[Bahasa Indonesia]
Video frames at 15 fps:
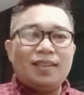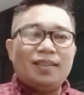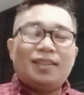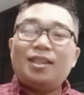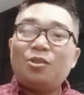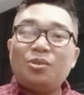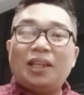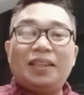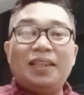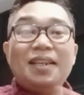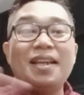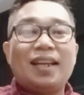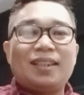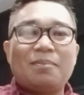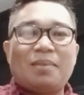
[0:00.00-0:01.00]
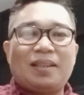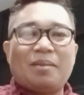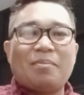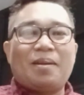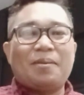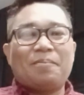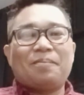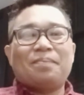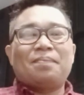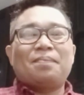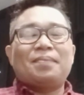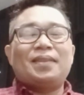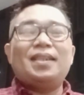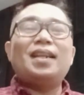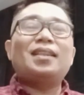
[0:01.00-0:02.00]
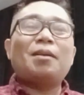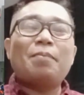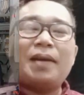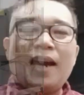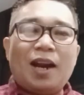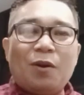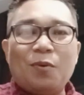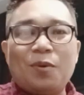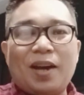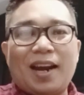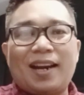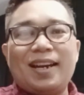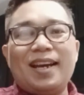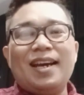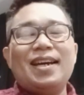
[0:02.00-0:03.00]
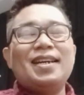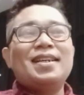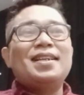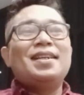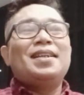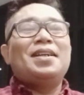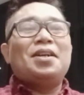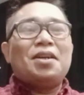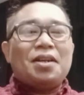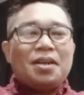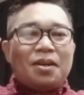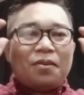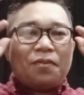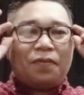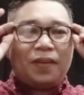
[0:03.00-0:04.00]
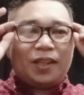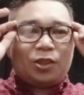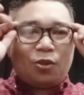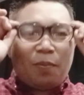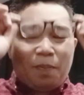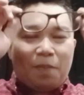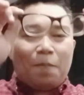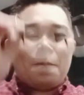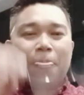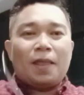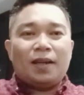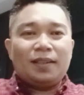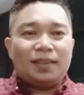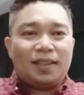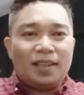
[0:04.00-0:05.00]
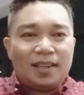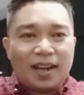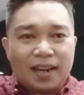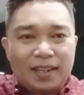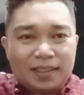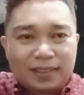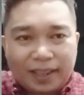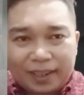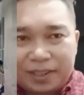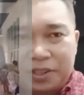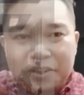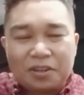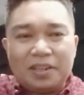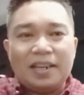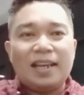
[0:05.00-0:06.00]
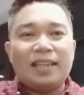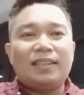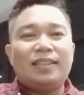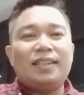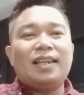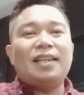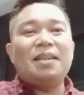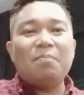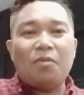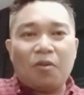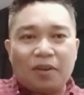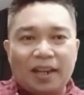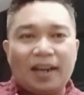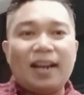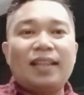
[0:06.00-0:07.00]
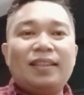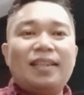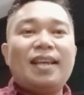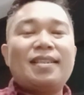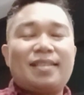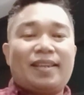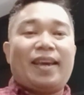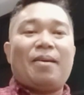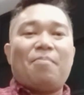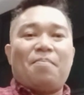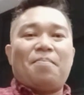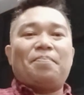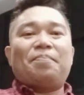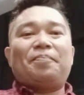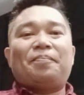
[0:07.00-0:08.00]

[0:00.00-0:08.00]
Tentunya tidak, teman-teman. Tidak terpengaruh karena VTube tidak di take down dan tidak diblokir dan tidak scam.